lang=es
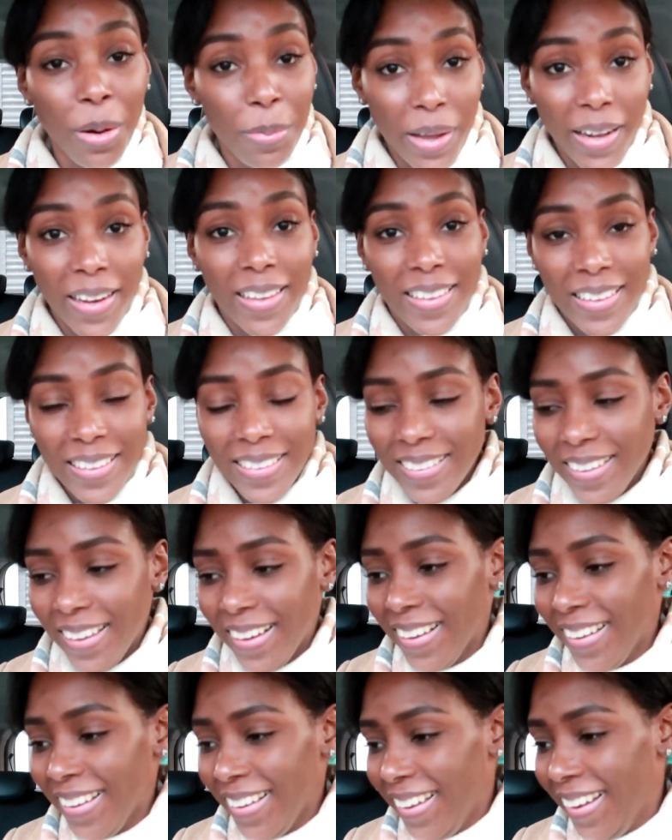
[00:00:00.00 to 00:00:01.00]
O para el kinder
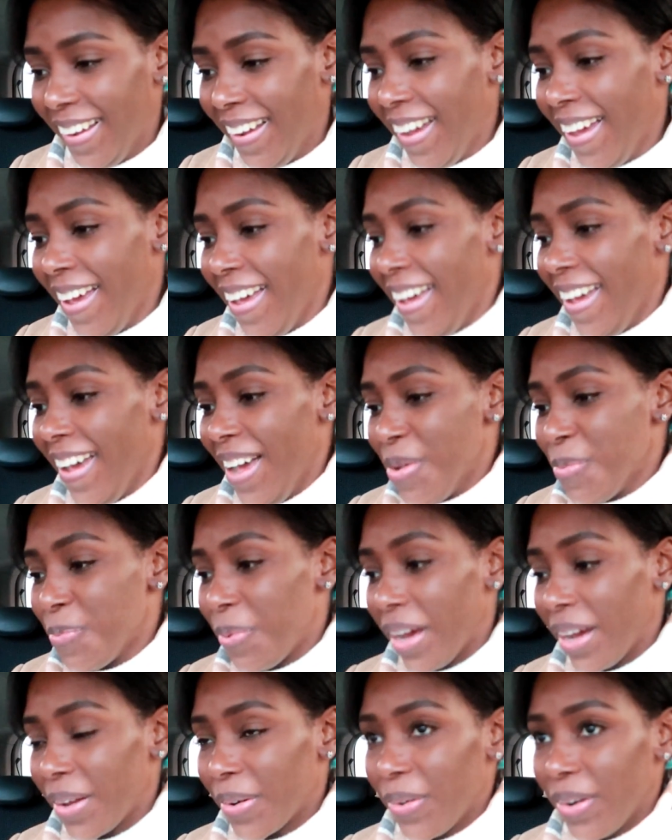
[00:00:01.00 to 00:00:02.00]

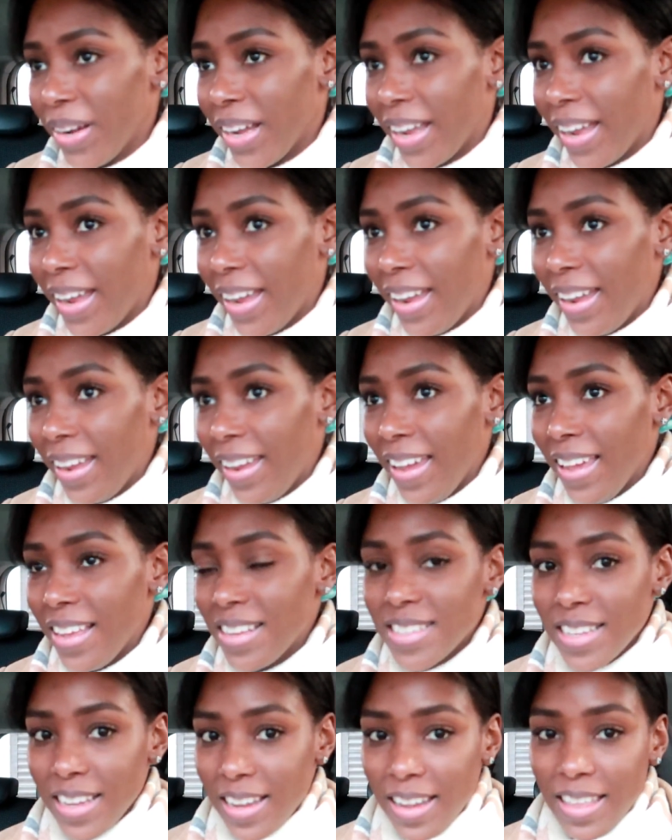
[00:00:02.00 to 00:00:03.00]
Pero eh,
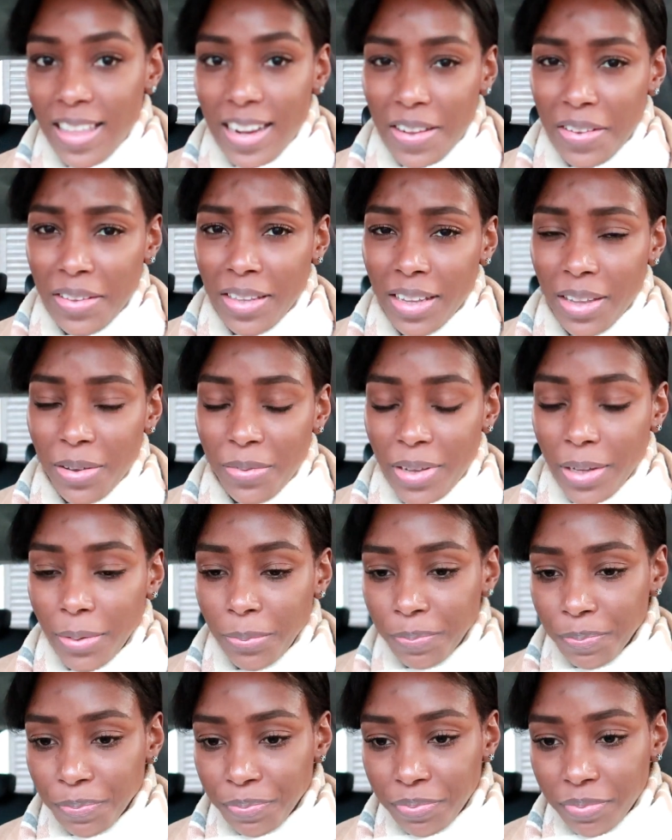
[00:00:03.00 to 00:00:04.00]
él se queda la verdad que bien
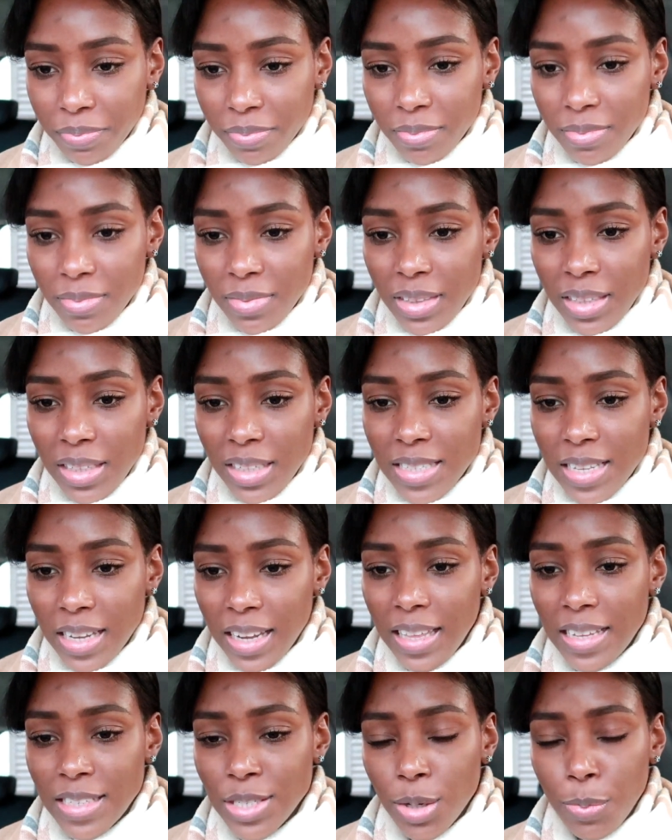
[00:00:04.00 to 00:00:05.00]
se
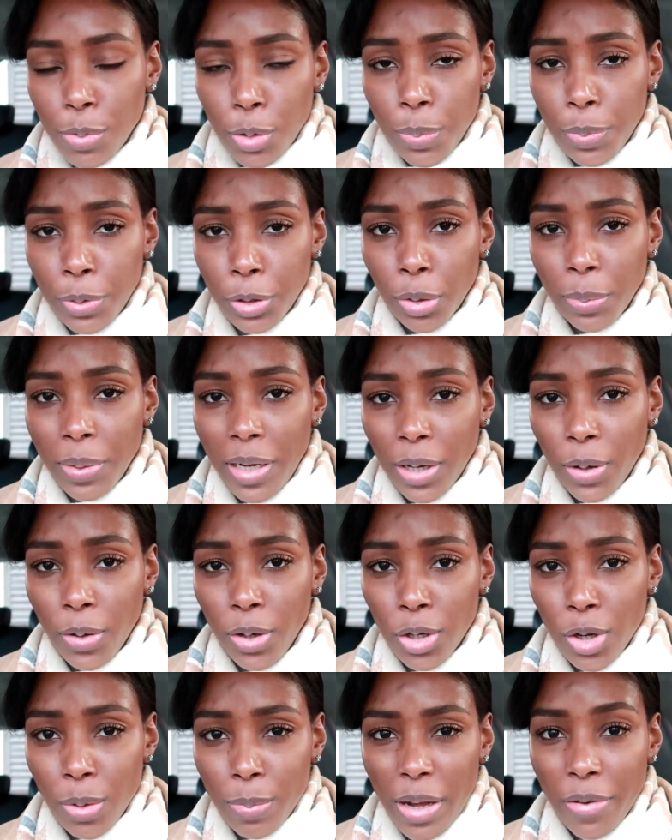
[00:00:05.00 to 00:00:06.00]
queda así como que un poquito
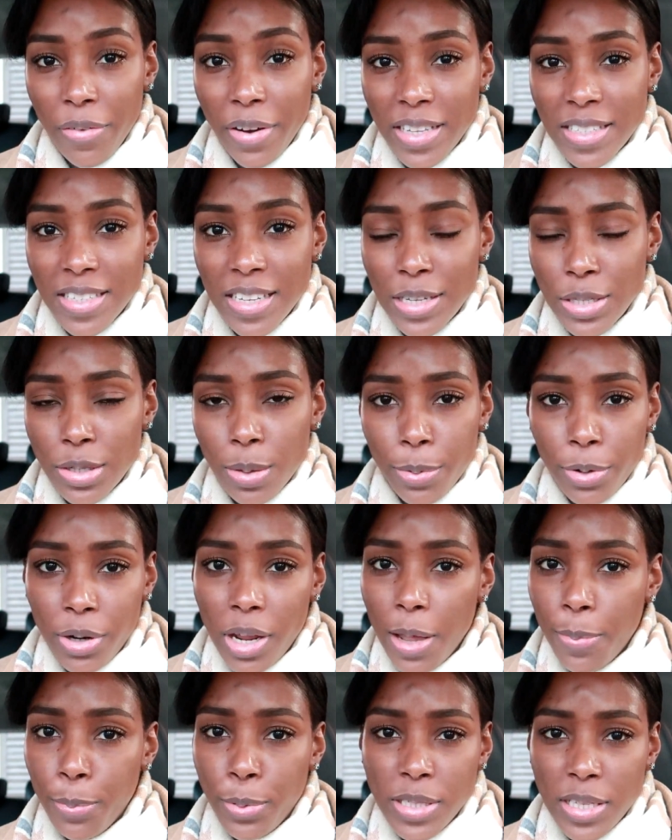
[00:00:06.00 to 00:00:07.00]
melancólico, me abraza y eso, pero
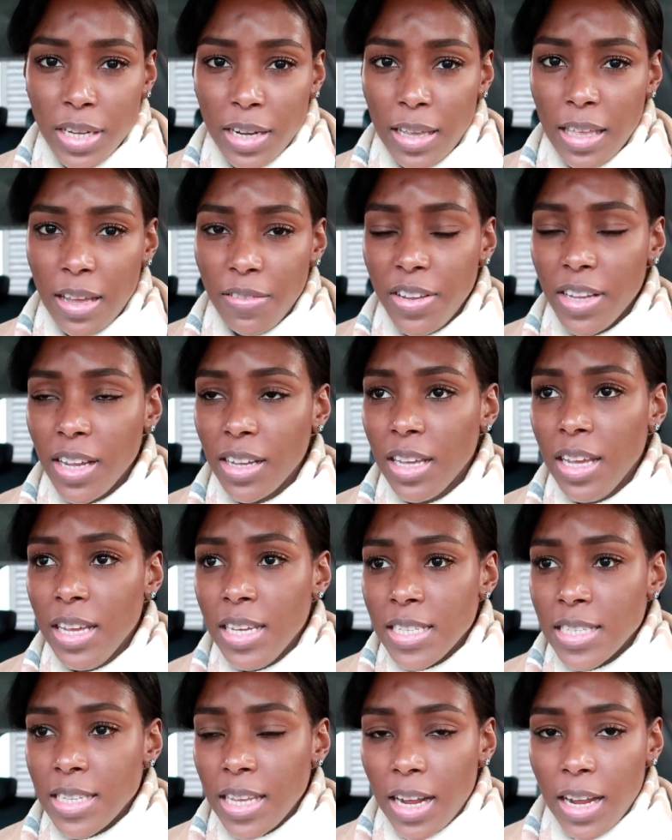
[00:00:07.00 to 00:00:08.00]
ya después se queda bien,
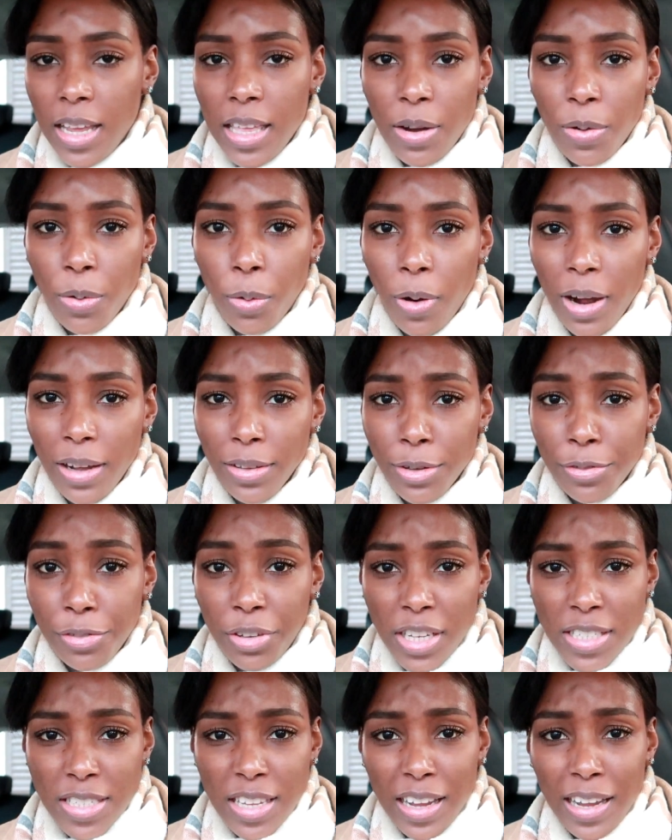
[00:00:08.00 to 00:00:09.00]
se queda jugando.
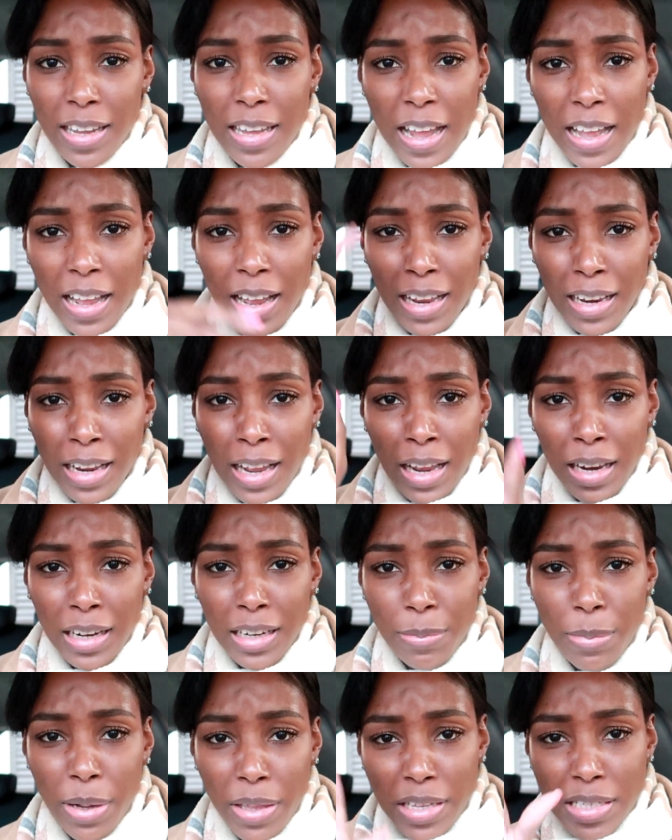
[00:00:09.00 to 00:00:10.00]
Fíjense que ya
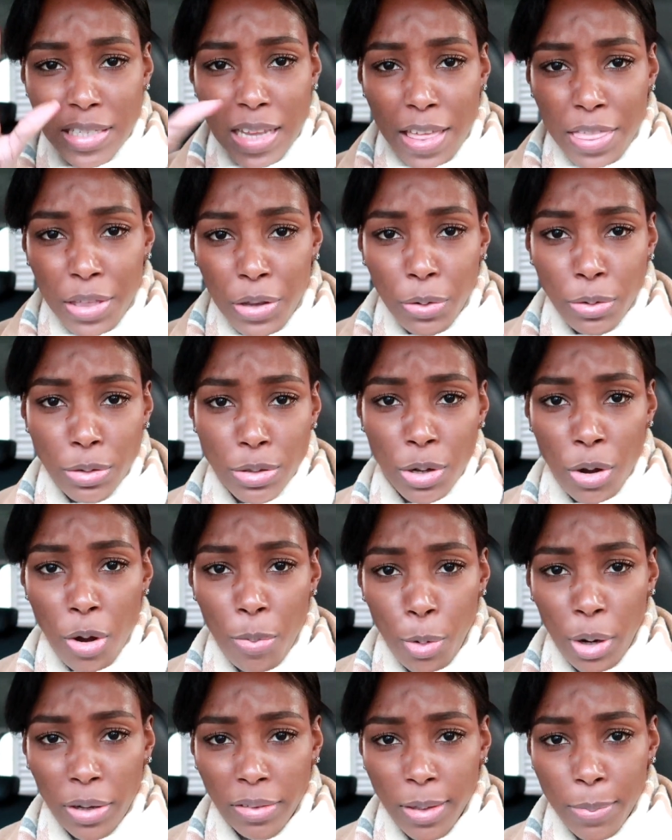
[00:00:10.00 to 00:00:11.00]
ni me dice adiós,
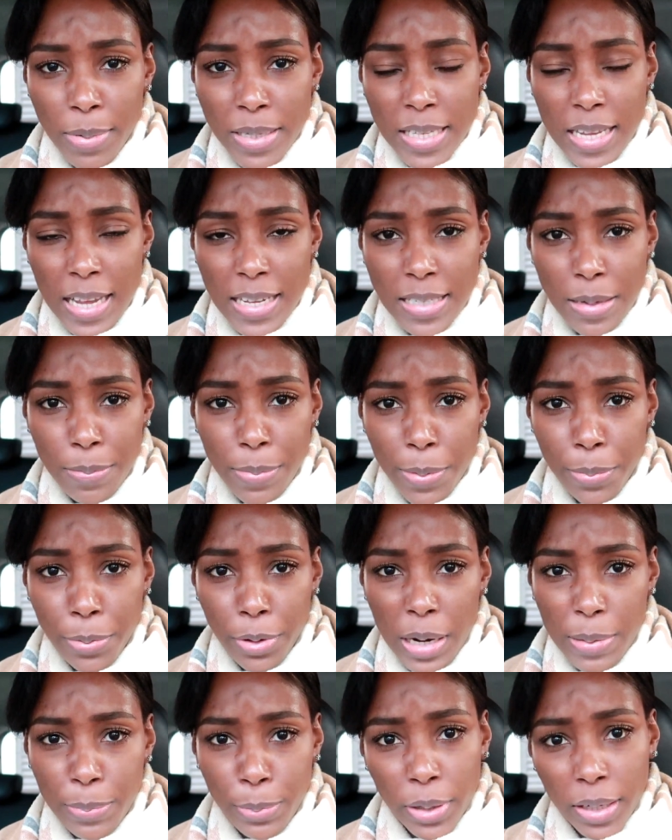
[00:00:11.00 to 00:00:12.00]
como antes me hacía siempre
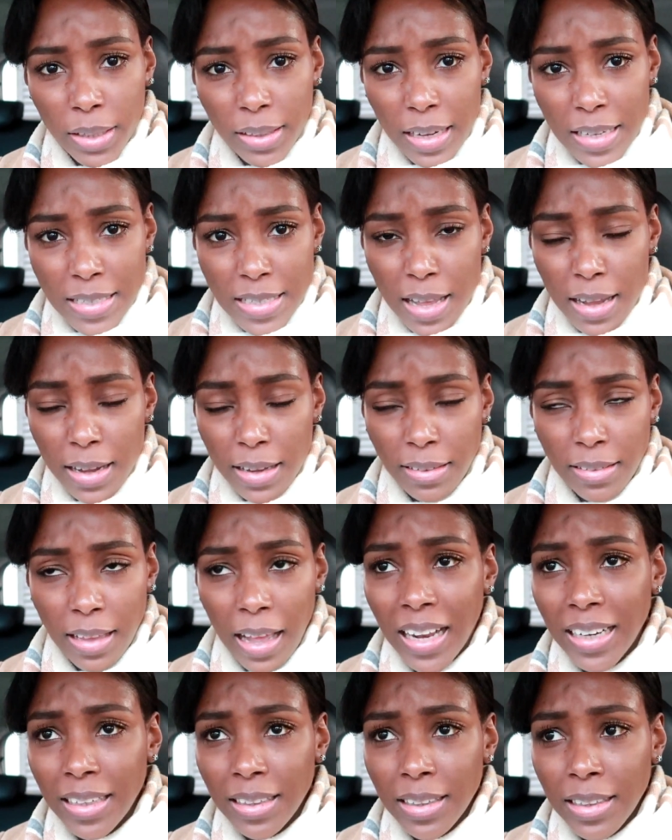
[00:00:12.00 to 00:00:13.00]
por la puerta esa de
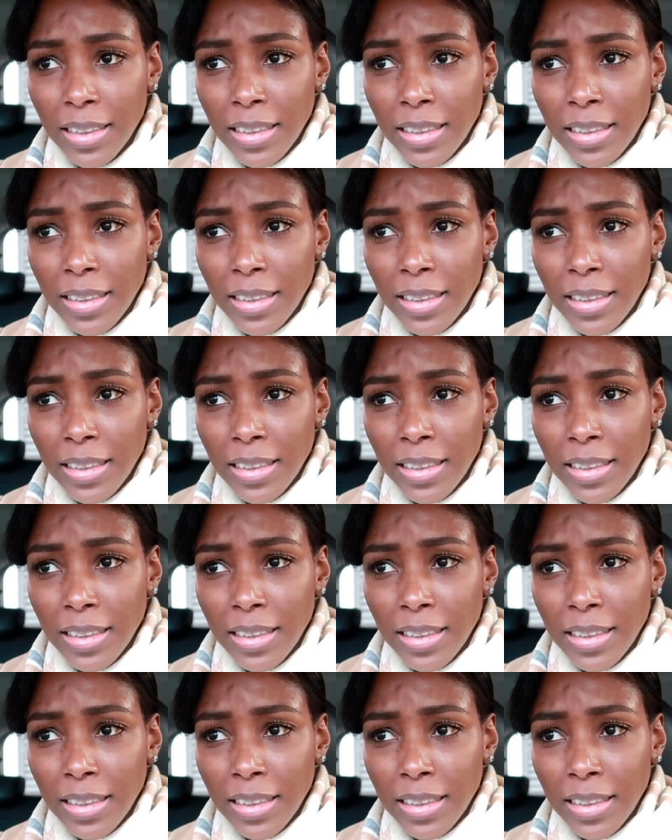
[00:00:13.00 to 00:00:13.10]
cristal.